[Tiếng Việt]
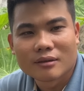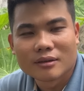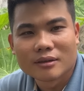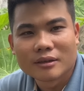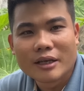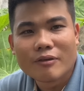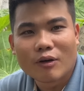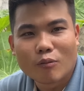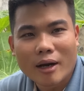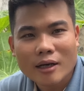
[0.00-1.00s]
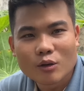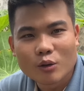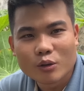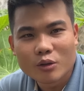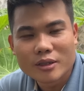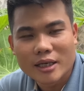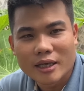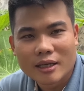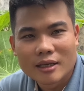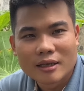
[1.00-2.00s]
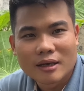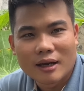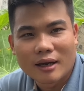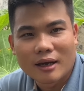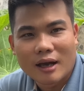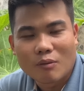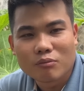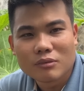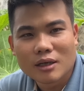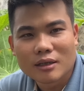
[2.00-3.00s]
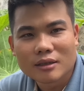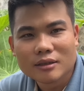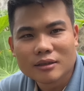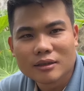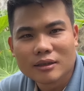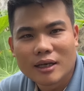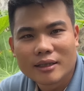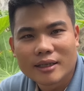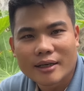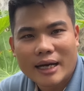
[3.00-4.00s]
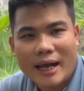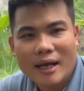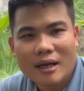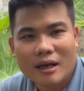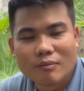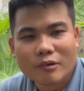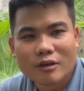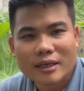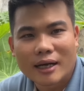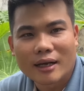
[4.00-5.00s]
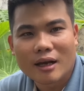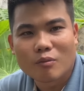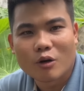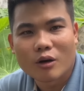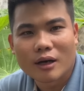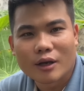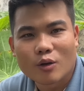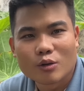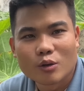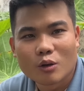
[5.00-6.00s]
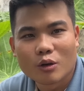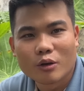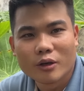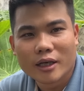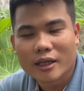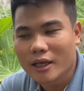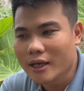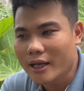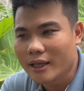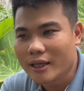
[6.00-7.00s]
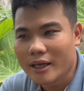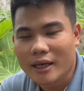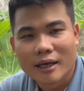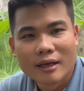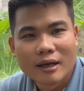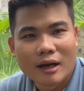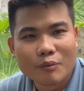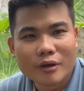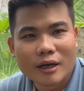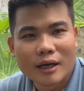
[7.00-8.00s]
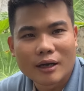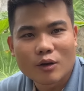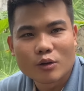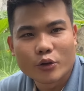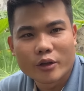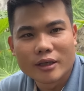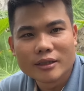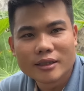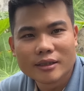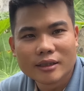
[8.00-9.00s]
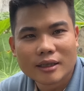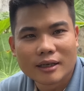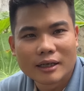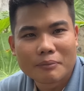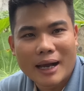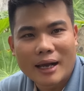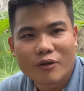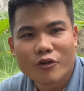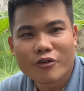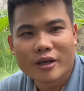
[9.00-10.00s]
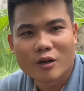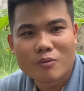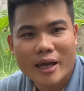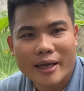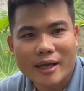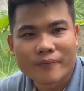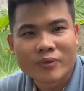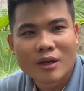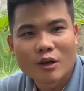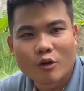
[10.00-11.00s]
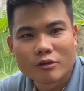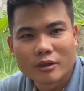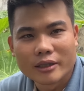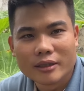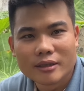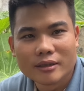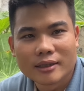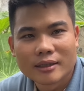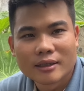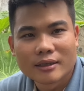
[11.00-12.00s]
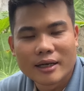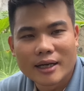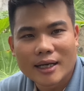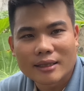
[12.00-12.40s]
ừ, đi vào lòng đất luôn cô chú anh chị à, ổng à, cứ lên ra rã ông nói rằng hồng loan là con ruột con nuôi cái thế này thế kia ông nói là con ruột giữ chưa à, bà quý phi cũng vậy ha con ruột giữ chưa đi ra